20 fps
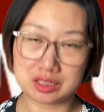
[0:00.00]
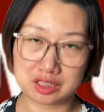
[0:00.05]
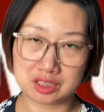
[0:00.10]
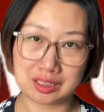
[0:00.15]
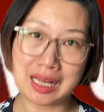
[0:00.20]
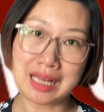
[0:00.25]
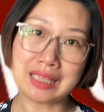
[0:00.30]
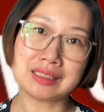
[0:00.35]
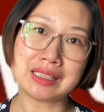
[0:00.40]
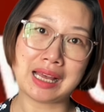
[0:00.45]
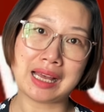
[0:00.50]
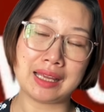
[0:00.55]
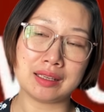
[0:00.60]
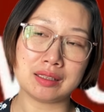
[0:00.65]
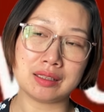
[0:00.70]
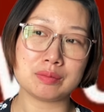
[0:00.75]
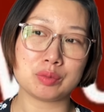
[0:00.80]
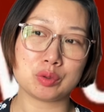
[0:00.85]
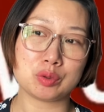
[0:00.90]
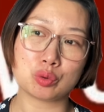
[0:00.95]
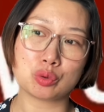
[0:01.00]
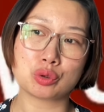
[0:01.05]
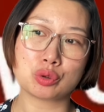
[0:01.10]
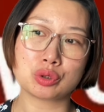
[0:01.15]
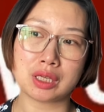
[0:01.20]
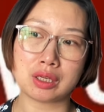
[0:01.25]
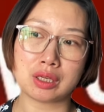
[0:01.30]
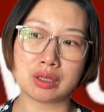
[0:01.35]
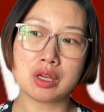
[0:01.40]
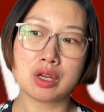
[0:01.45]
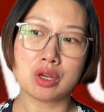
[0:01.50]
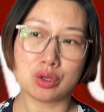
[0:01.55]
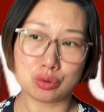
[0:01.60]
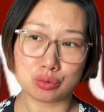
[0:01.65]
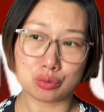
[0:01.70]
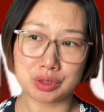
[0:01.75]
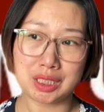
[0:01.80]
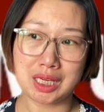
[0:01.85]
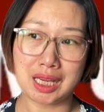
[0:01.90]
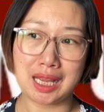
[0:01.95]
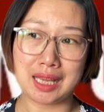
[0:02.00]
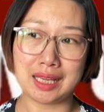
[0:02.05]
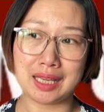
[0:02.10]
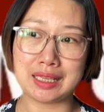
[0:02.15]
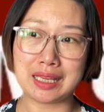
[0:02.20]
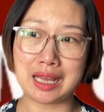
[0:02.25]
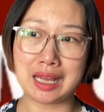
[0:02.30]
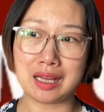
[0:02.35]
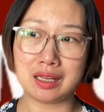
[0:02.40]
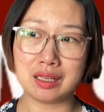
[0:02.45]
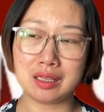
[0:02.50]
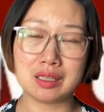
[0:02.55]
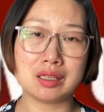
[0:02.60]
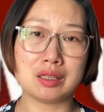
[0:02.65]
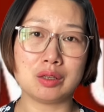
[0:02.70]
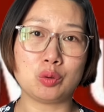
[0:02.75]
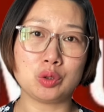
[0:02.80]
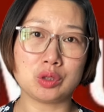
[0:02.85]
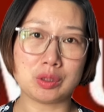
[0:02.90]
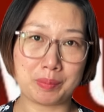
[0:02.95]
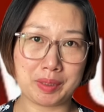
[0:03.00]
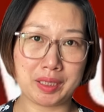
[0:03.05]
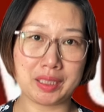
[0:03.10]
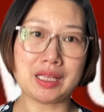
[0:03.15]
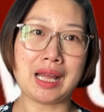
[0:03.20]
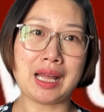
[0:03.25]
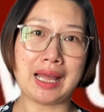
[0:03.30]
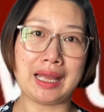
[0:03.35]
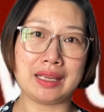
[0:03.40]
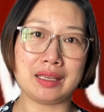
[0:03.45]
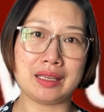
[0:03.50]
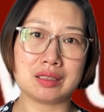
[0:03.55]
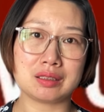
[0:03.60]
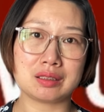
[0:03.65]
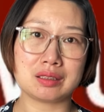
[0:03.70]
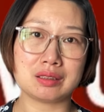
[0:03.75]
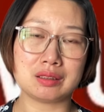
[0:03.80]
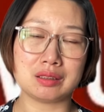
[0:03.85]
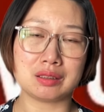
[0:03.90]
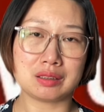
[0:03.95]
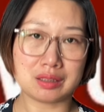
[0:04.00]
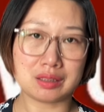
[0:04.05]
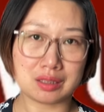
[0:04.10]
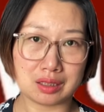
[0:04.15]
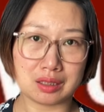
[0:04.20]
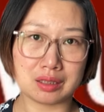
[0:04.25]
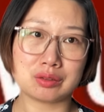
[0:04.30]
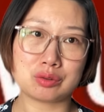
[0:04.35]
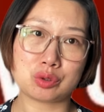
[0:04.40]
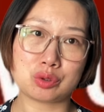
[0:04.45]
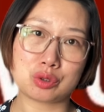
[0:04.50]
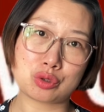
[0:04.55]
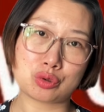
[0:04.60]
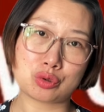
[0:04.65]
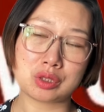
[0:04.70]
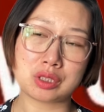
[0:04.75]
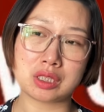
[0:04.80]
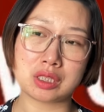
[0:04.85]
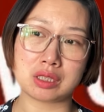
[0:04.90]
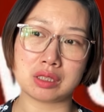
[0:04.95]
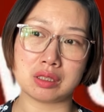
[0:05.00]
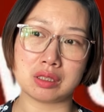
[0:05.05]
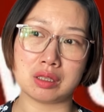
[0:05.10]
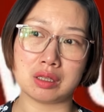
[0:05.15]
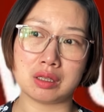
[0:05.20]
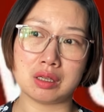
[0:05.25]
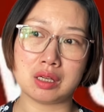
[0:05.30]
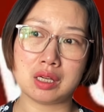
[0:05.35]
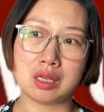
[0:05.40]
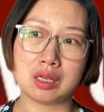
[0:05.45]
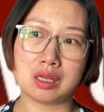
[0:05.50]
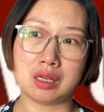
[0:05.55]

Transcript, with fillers: 其他的癌，你比如说像乳腺癌呀，或者别的癌，呃，可能就是说这个。